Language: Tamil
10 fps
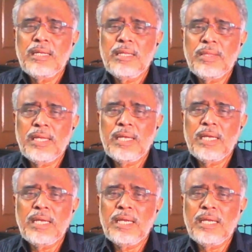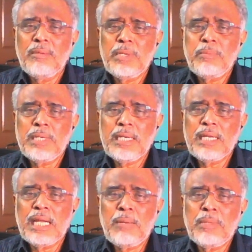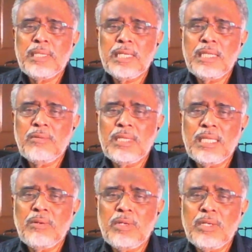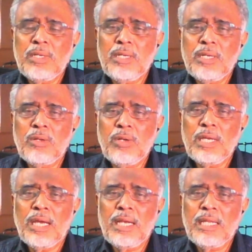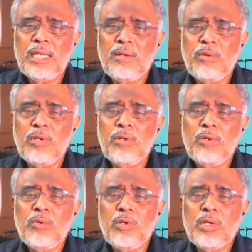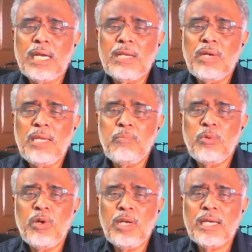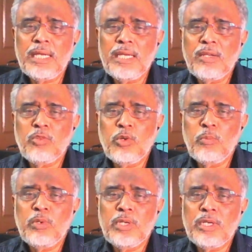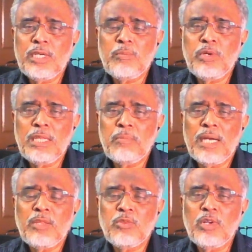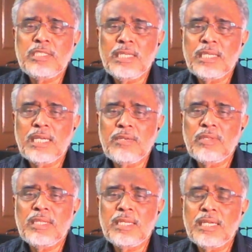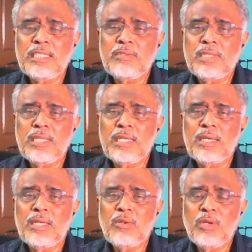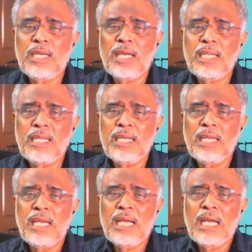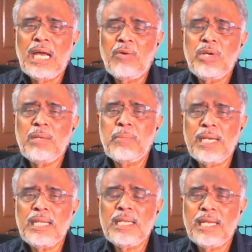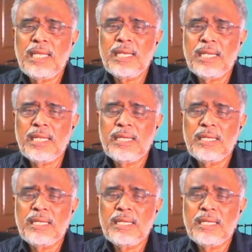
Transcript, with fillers: இந்த இப்படிப்பட்ட கிராமத்திலிருந்து வந்த ஒரு நோயாளி ஒரு ஒரு கடவுளை போல கையெடுத்து கும்பிட்டுட்டு புனிதமான தொழில் செய்கிறாருன்னு வந்து நினைச்சு வந்த நோயாளி அவருடைய மனநிலை என்ன